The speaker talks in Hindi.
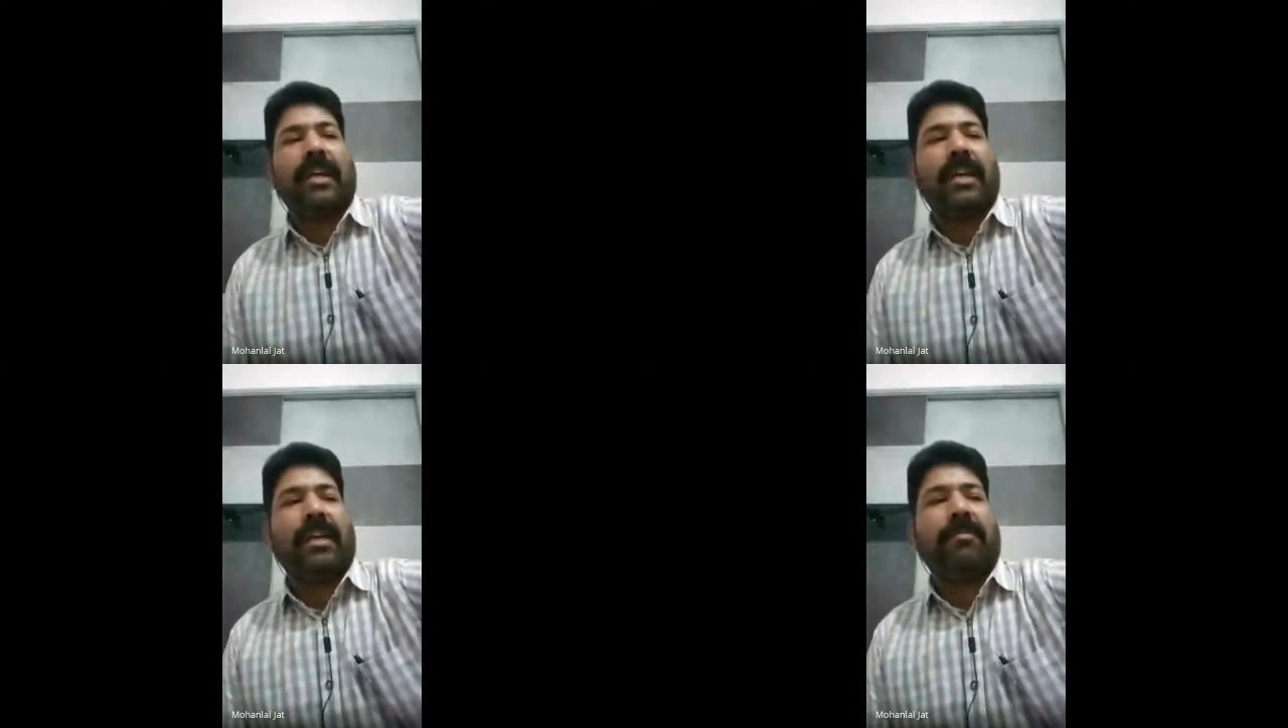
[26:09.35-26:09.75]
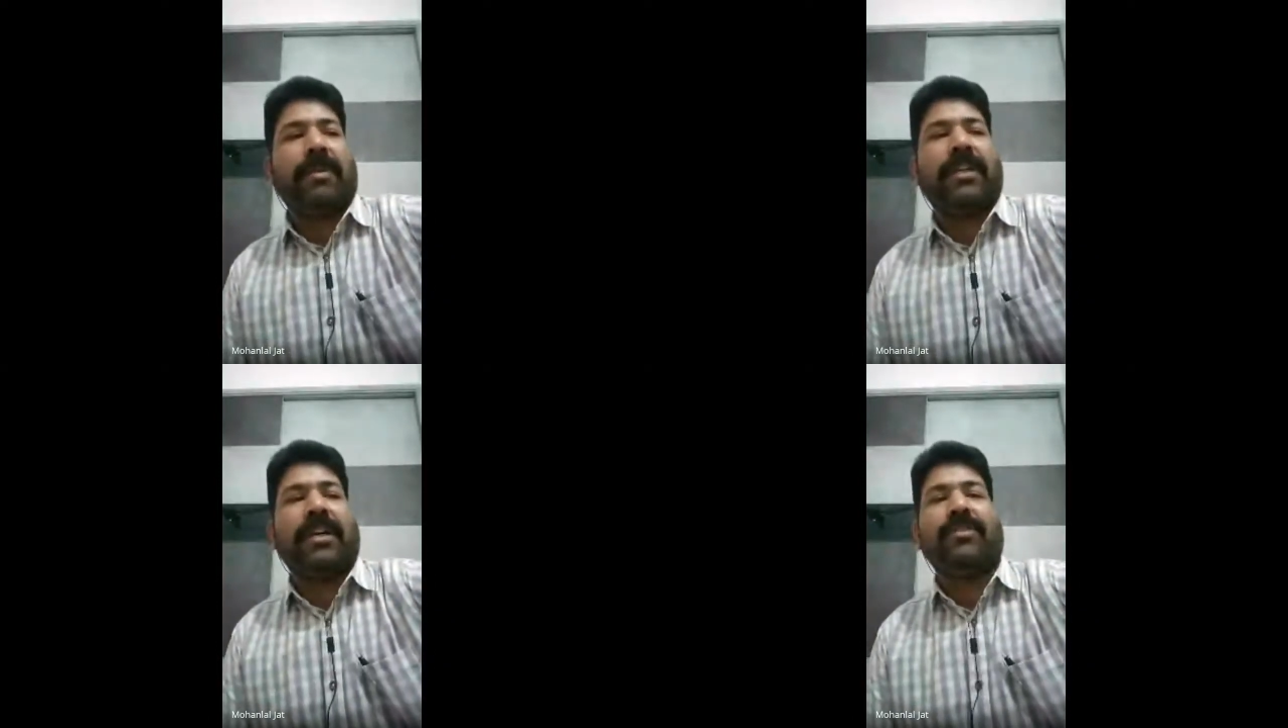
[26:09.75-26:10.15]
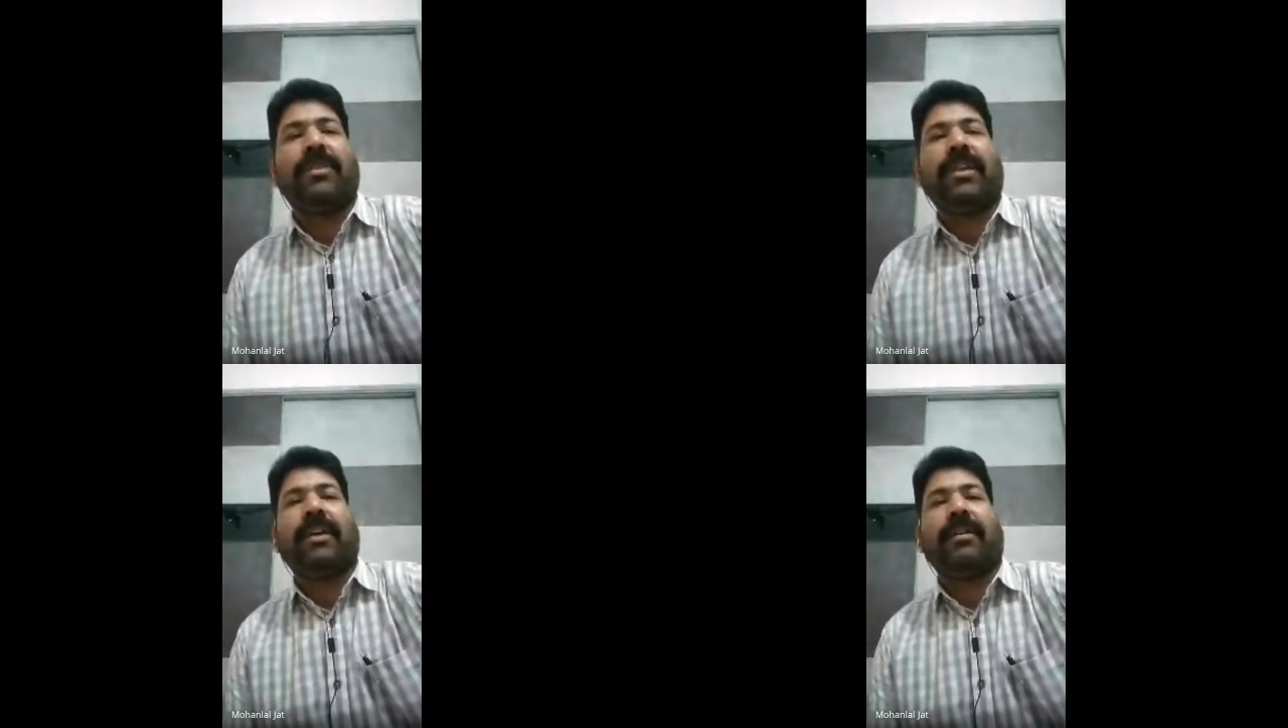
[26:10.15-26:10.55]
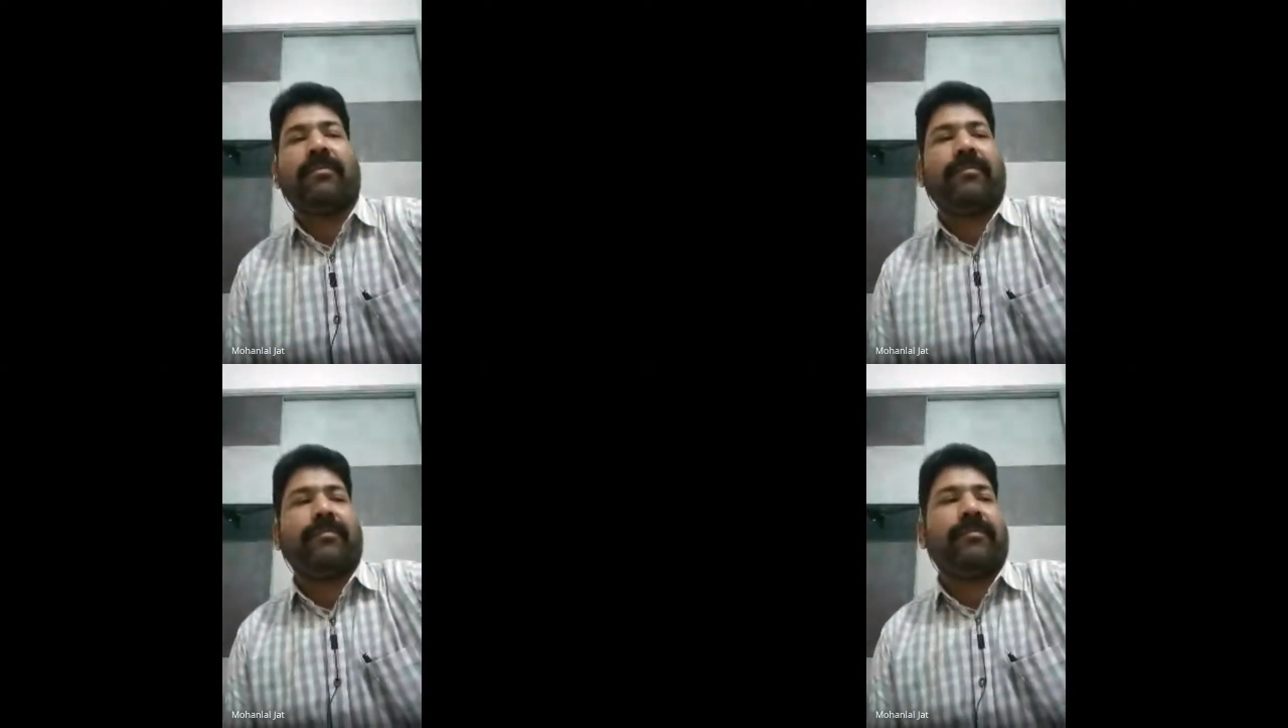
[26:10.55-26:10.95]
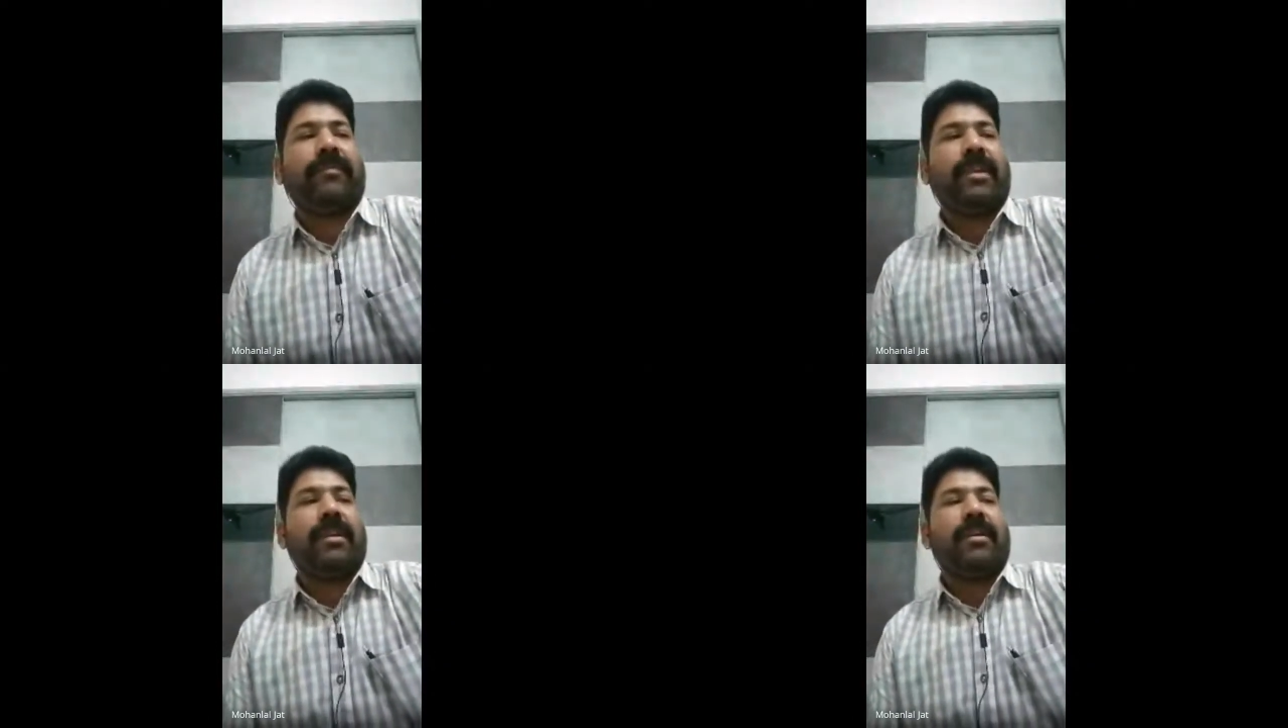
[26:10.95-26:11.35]
इनके पिता जो थे
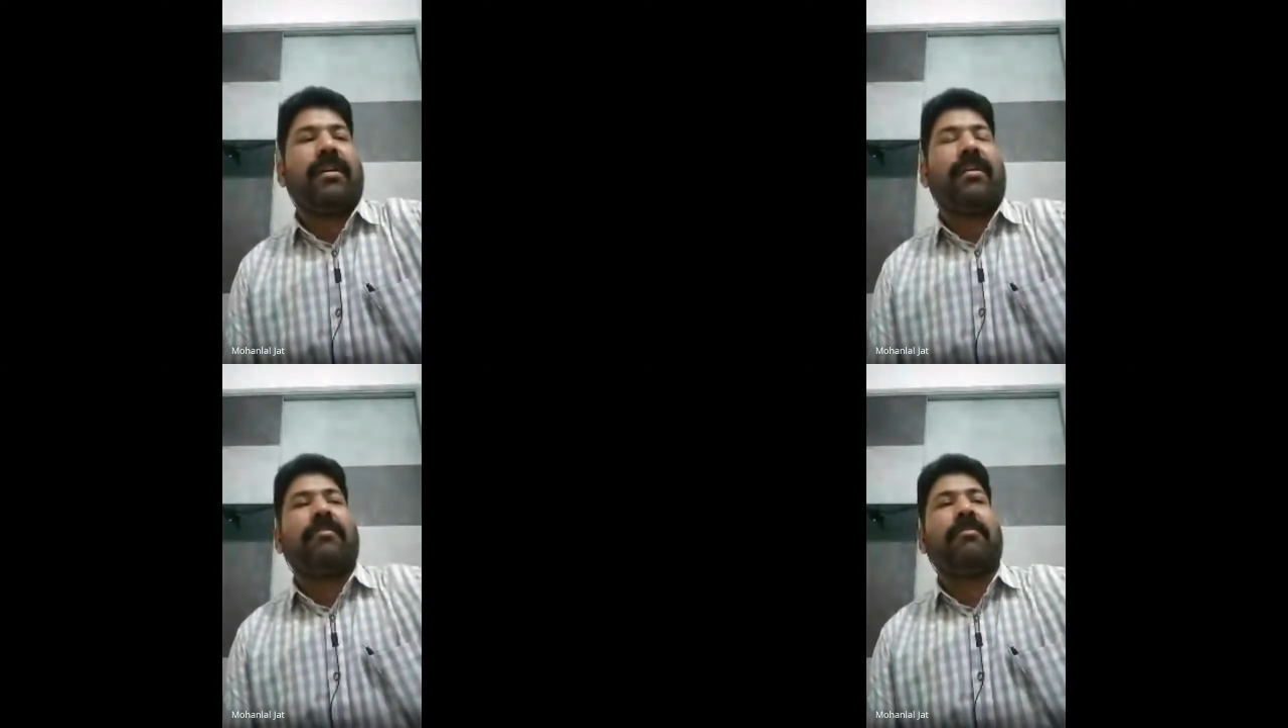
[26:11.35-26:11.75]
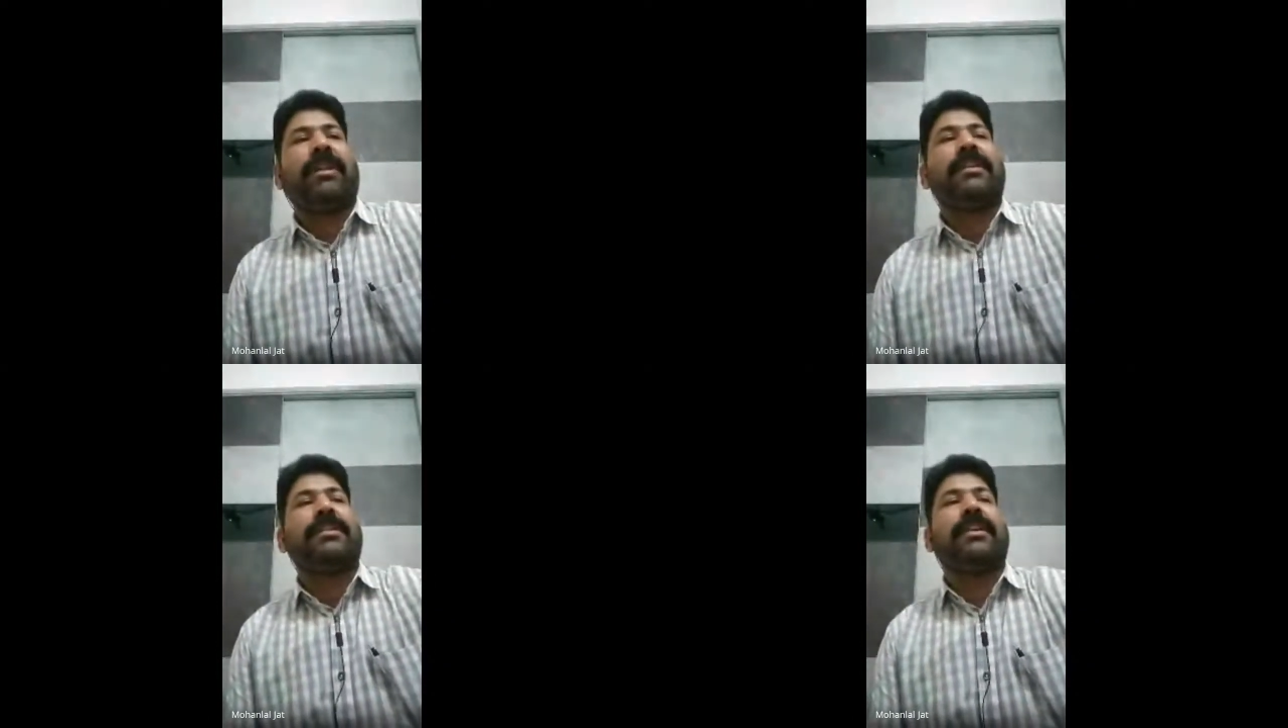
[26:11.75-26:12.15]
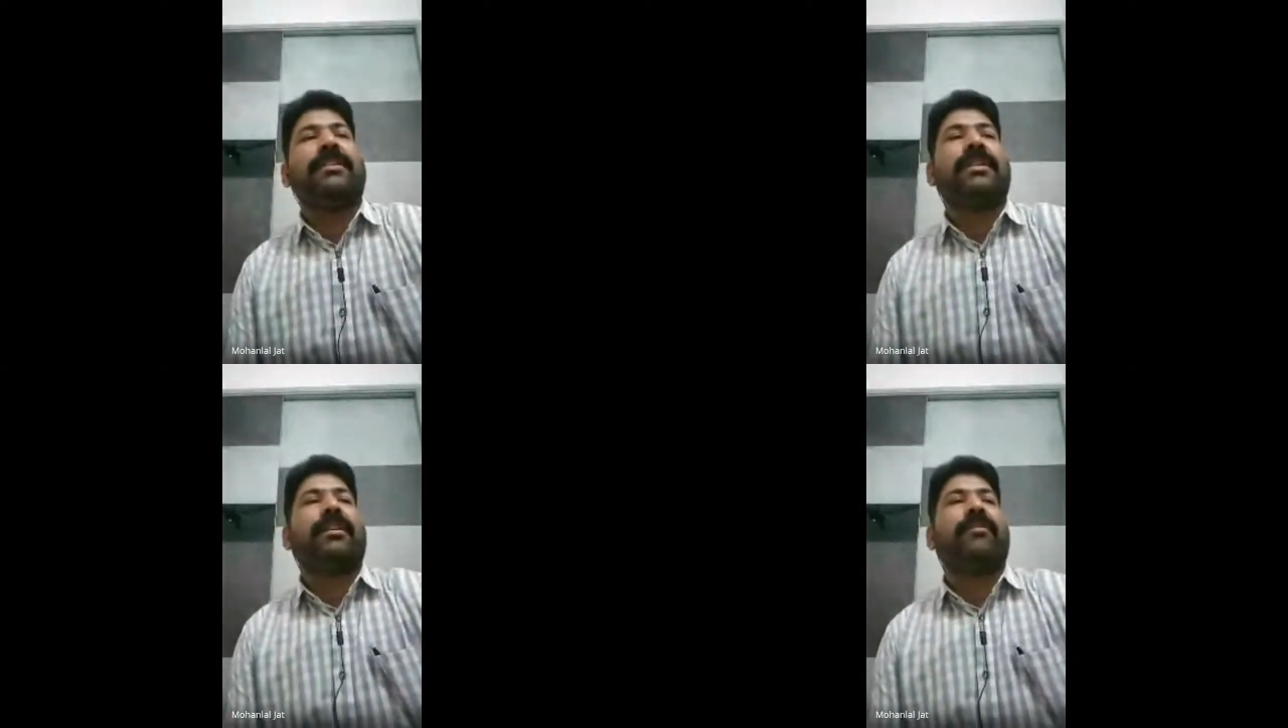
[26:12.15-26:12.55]
बदन सिंह जी